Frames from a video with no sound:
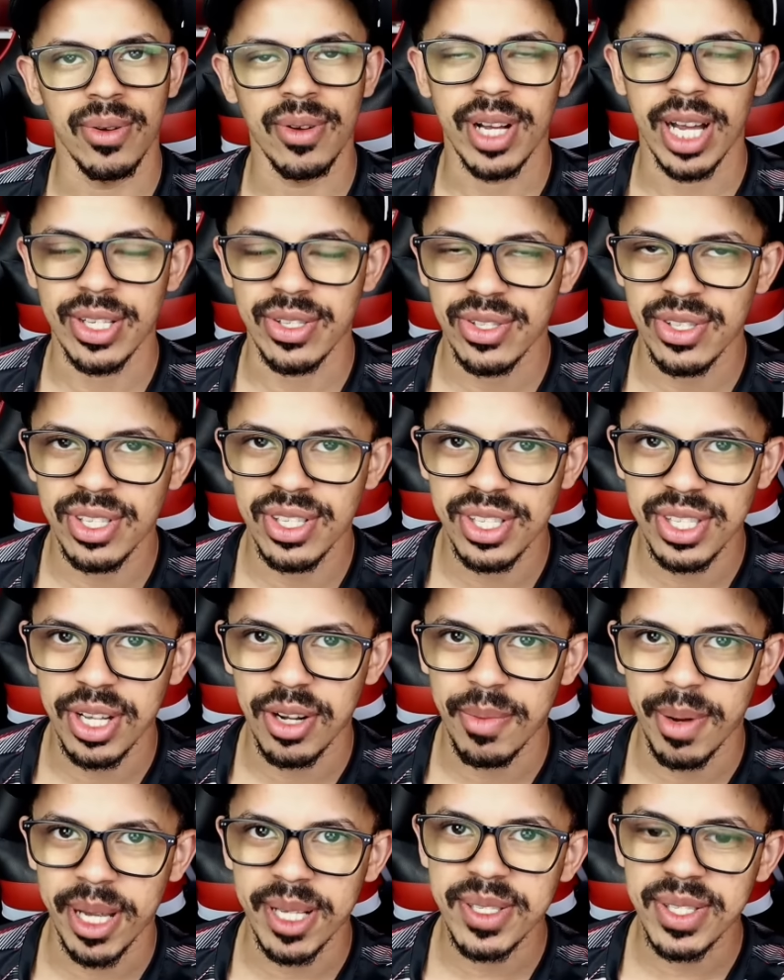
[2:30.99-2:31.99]
No caso, dos que
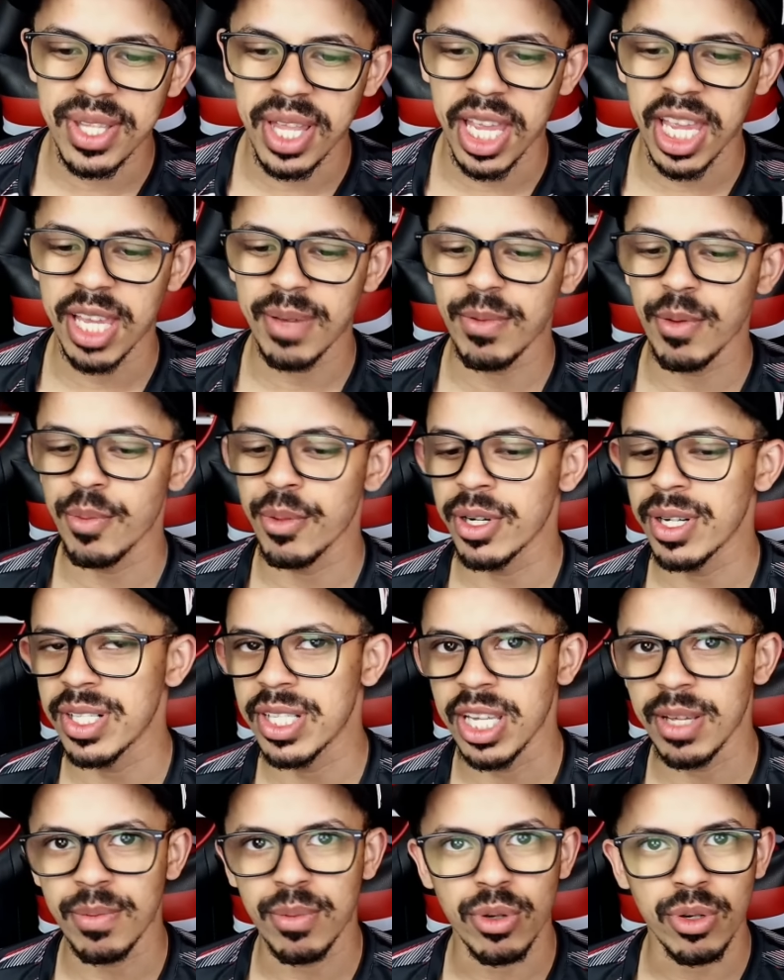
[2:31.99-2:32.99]
estão mais tempo, por
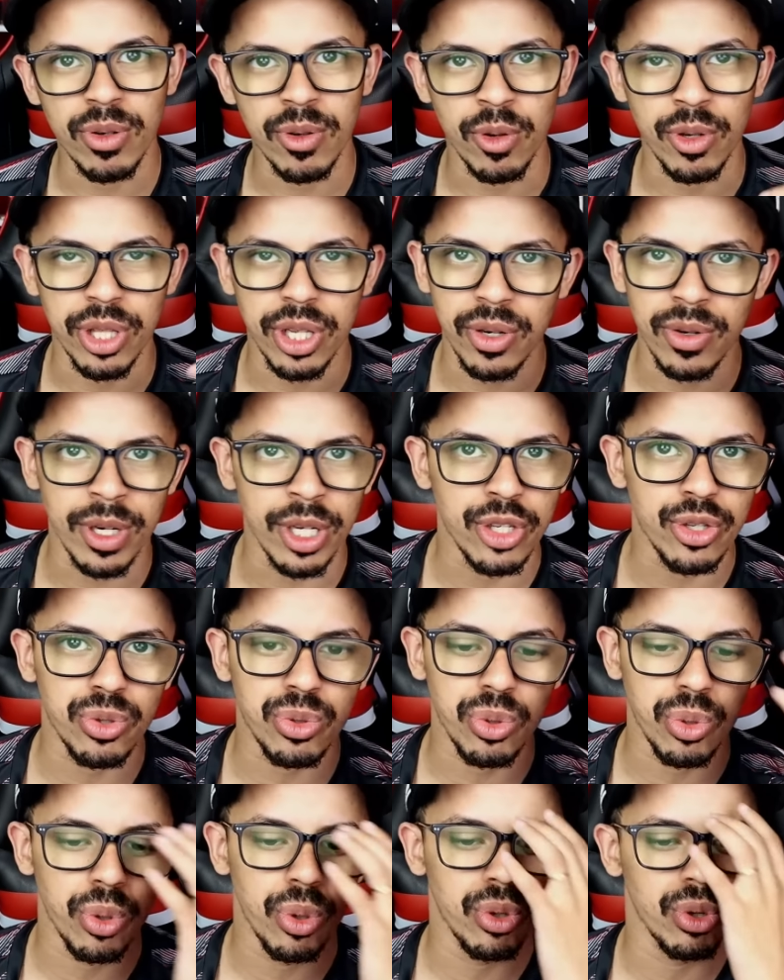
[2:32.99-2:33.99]
exemplo, o Rodrigo
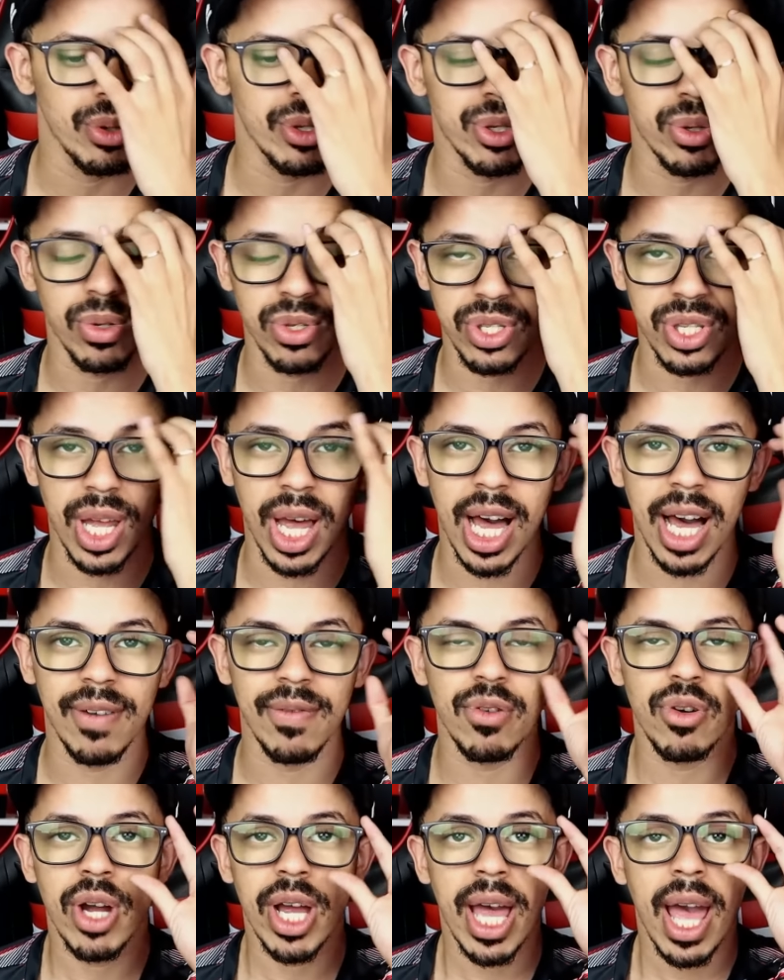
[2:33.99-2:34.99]
Nestor, o Luiz
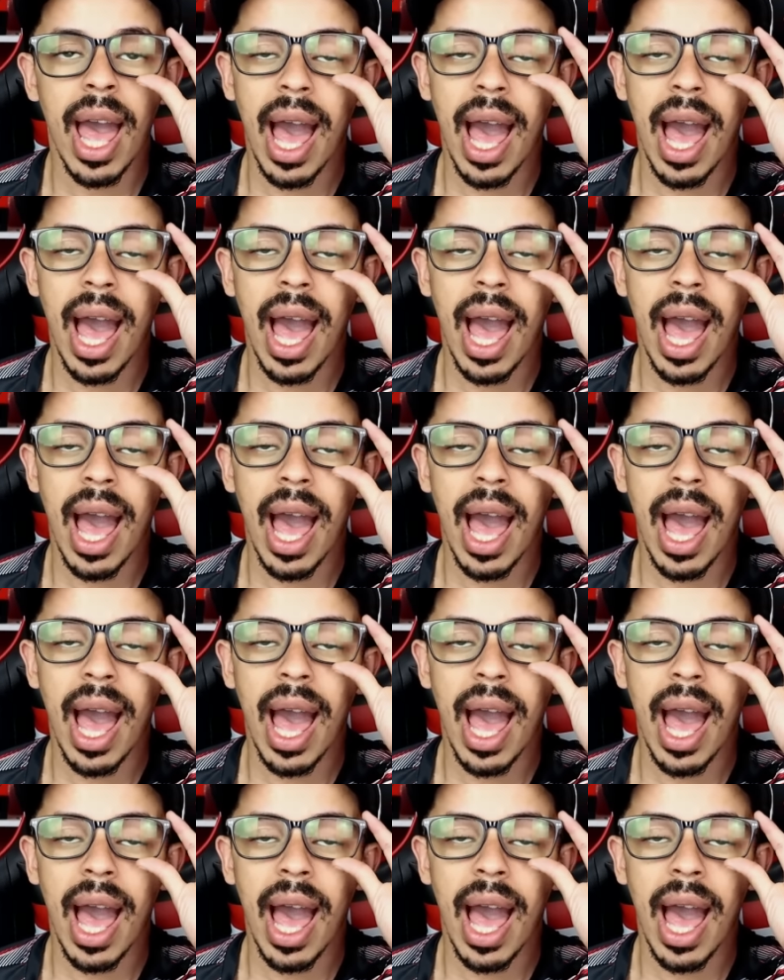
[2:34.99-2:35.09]
Gustavo,